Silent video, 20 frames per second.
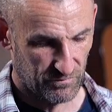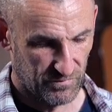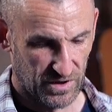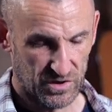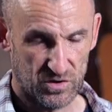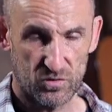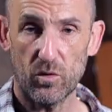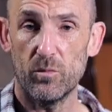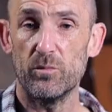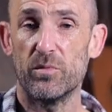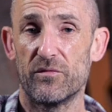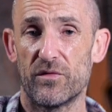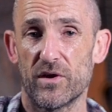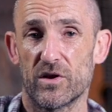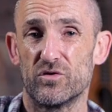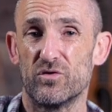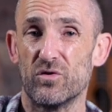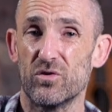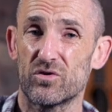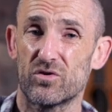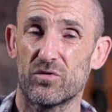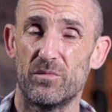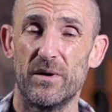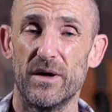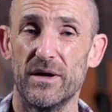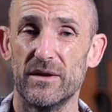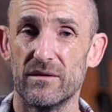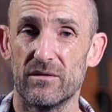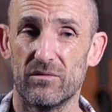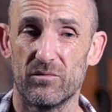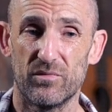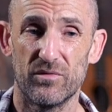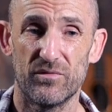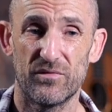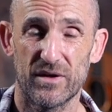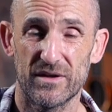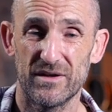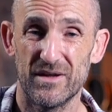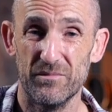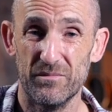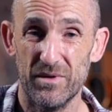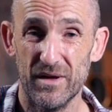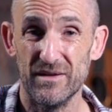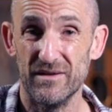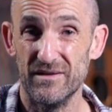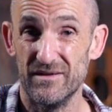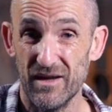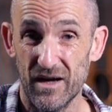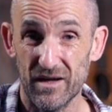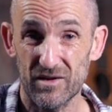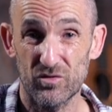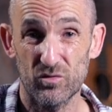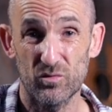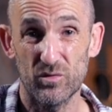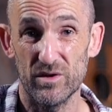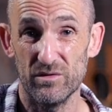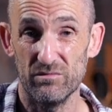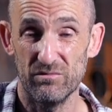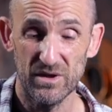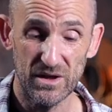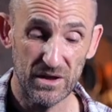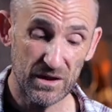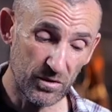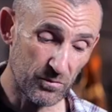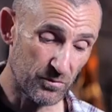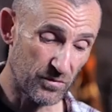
bien sûr, on peut faire d'autres bends, on peut faire des bends d'un ton et demi,